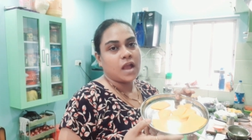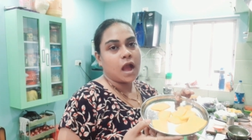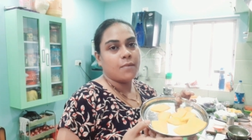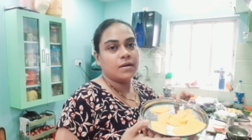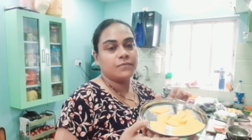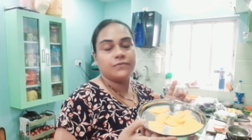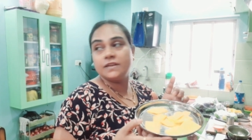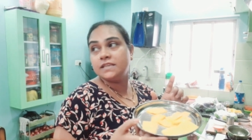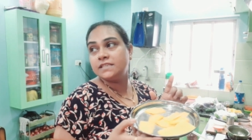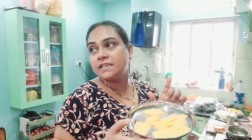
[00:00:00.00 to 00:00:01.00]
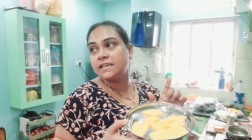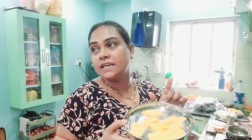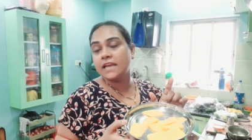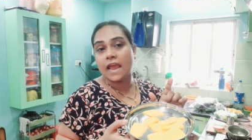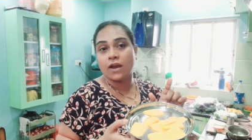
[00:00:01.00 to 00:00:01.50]
আবার ফ্রিজে
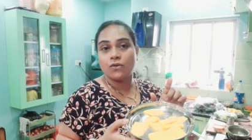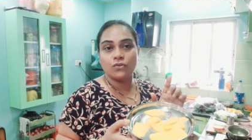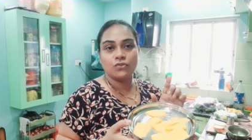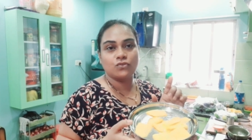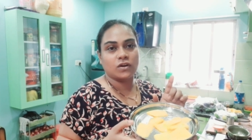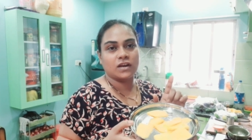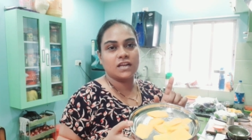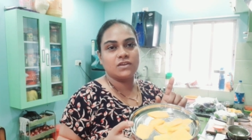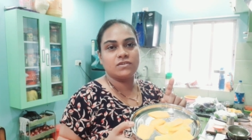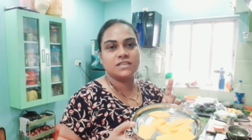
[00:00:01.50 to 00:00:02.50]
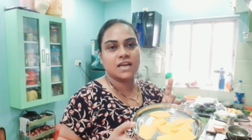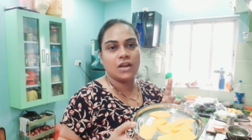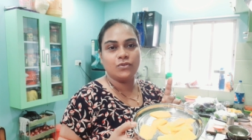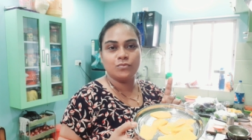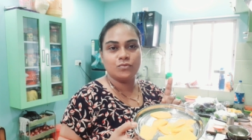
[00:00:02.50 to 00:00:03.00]
এখনও তরকারি রয়েছে
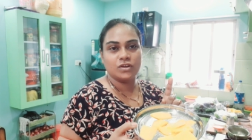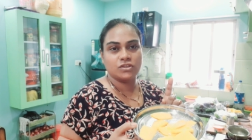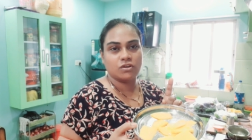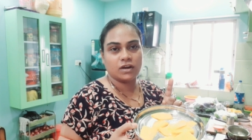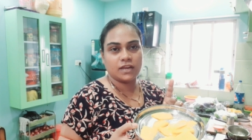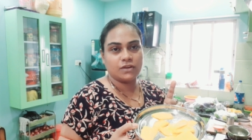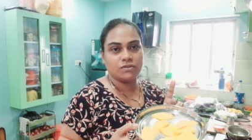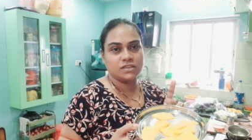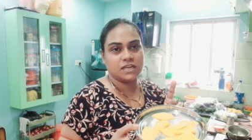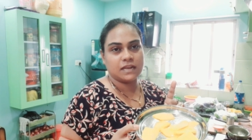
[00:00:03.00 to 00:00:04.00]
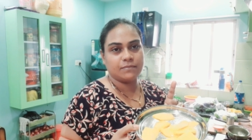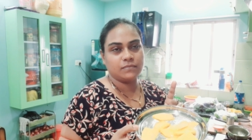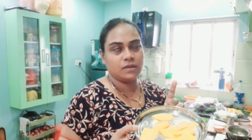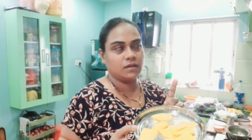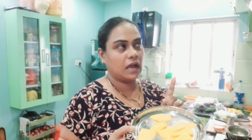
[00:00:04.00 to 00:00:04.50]
কাল ডুমুরের তরকারি করেছিলাম
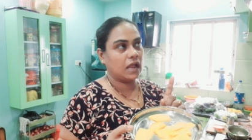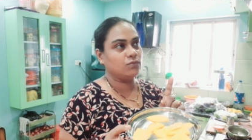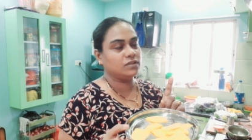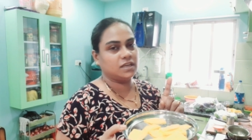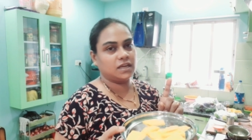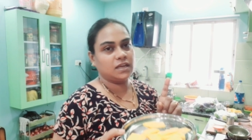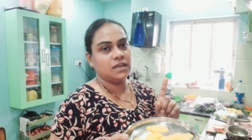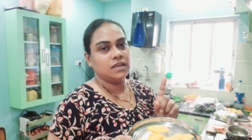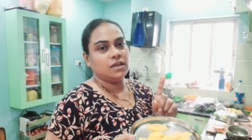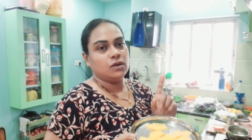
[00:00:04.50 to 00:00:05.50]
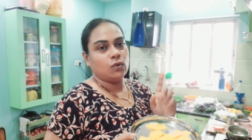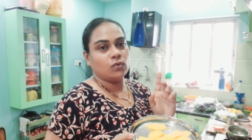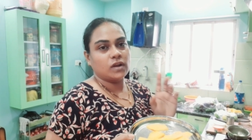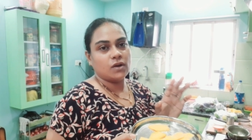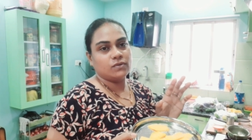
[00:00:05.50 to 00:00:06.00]
আলু দিয়ে
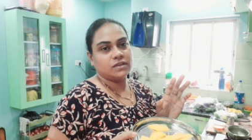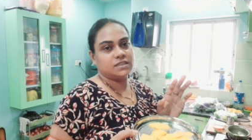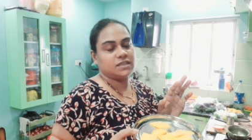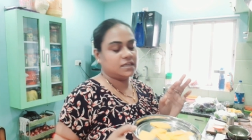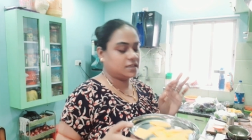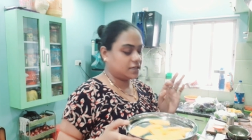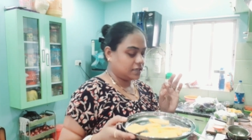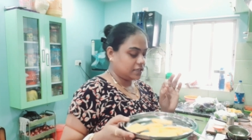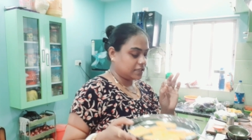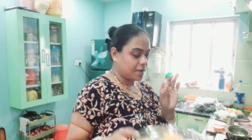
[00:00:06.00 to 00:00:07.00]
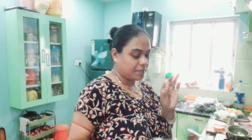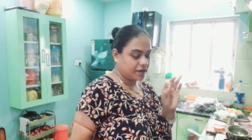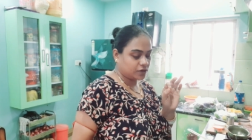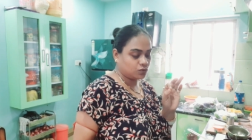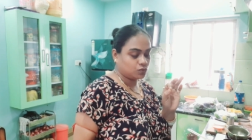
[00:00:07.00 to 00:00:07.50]
ওটা রয়েছে তারপর
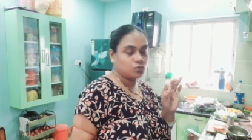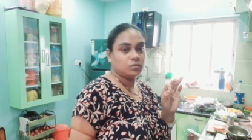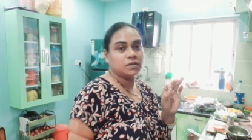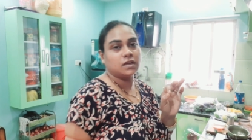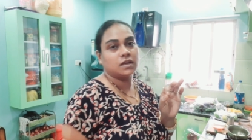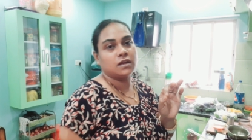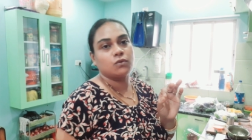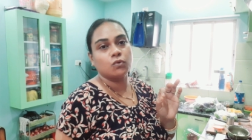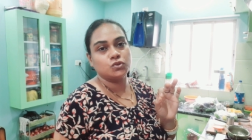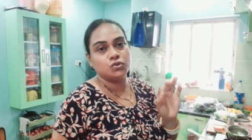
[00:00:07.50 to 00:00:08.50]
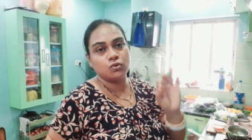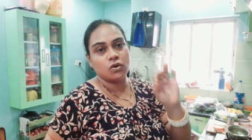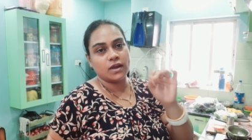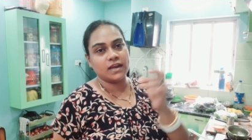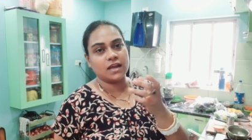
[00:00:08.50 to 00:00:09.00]
একটু কচু
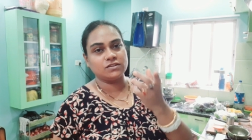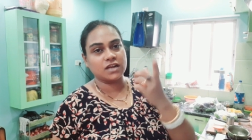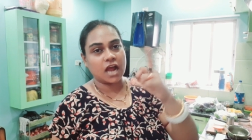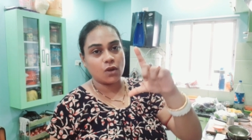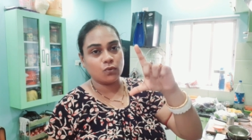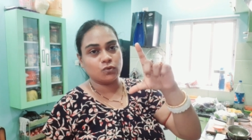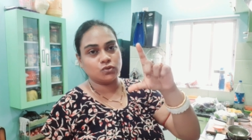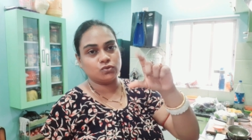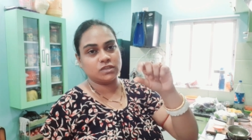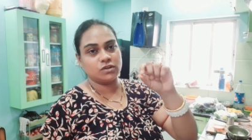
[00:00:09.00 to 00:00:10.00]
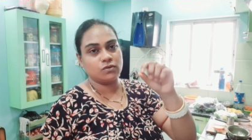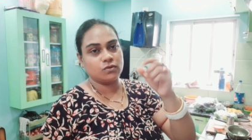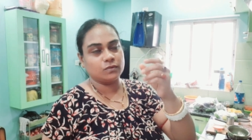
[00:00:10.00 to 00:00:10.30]
হয় না যে কালো কচু যেগুলো